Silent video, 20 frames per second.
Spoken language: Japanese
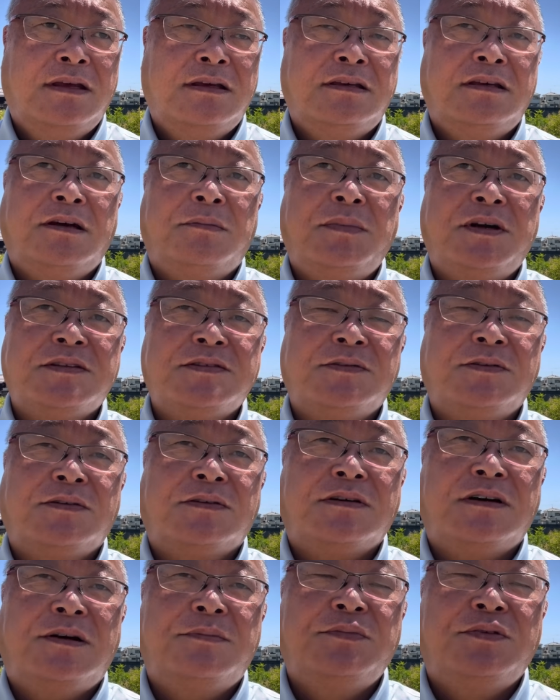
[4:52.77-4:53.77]
いや松野
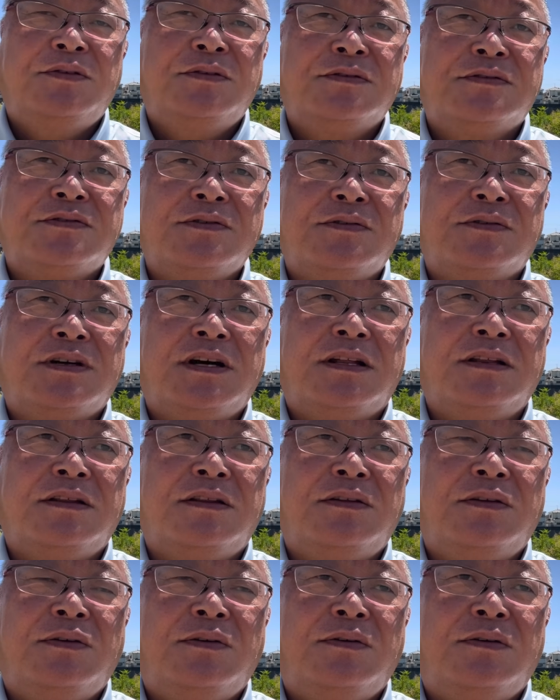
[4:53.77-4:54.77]
官房長
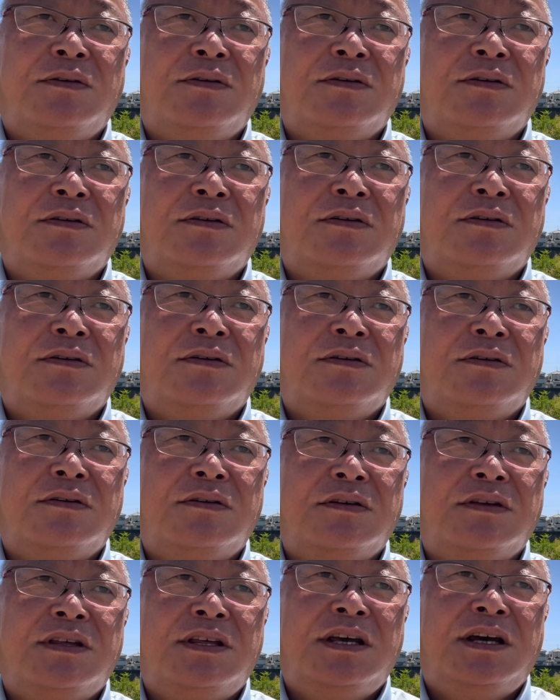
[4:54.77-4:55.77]
官の
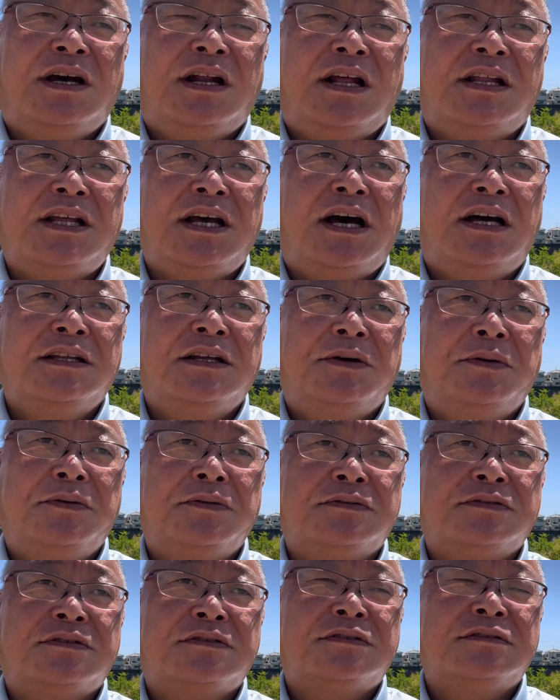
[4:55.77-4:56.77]
木原で鼻
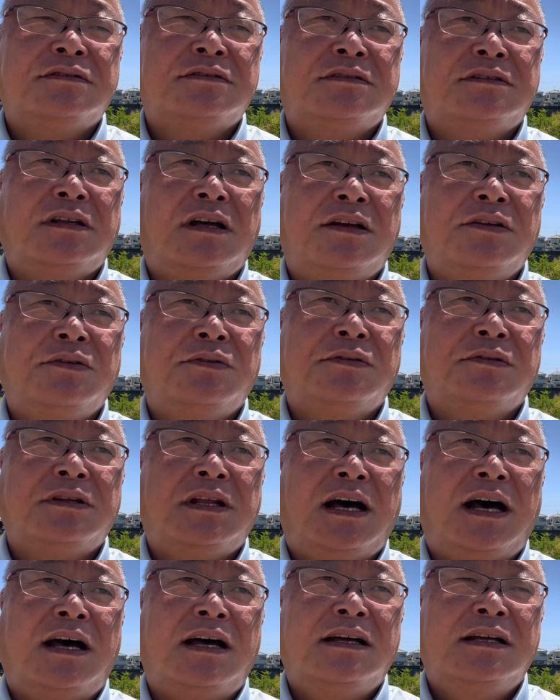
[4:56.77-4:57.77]
をくくったよう
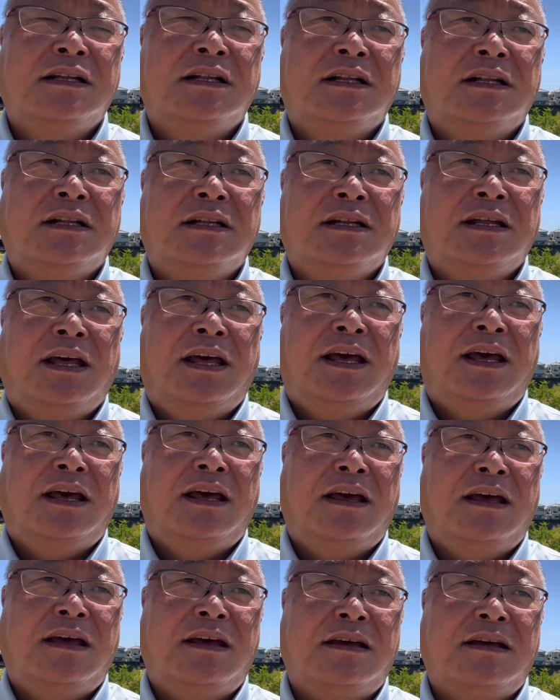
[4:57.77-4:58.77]
な、
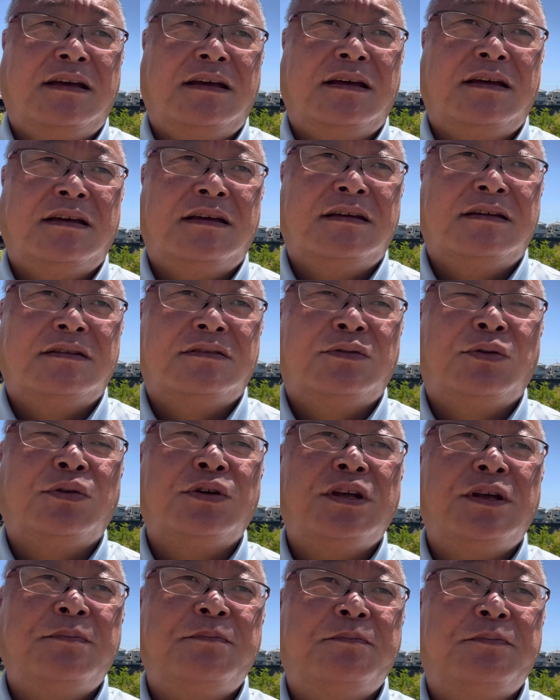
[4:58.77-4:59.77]
えー、通
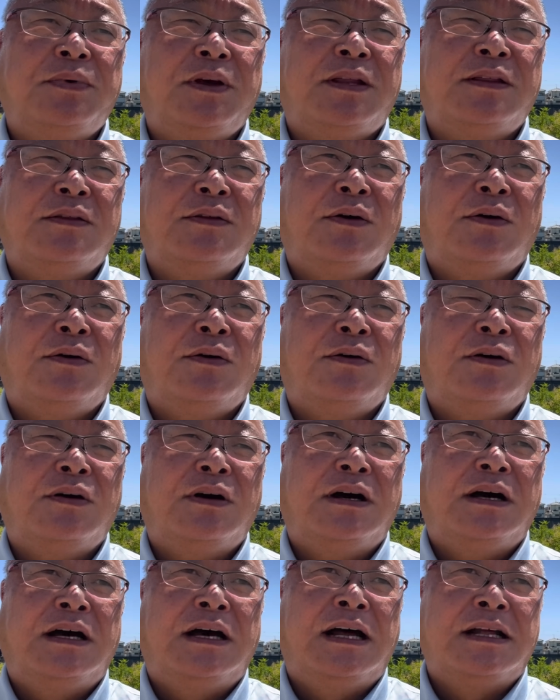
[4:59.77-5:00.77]
り一遍の
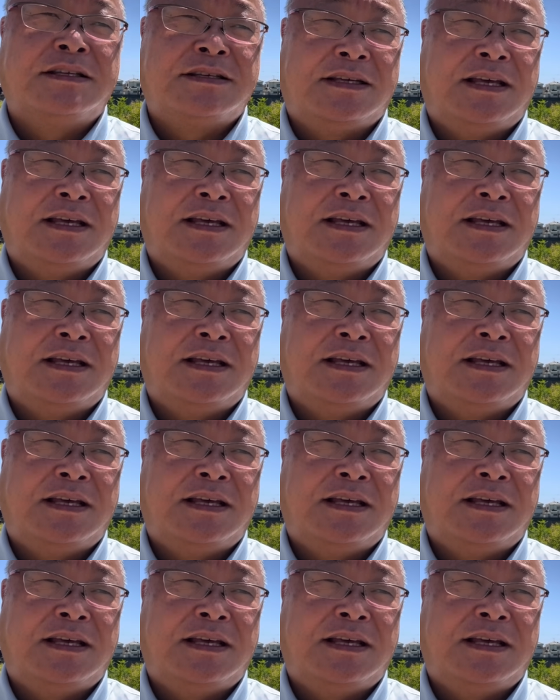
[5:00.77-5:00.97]
発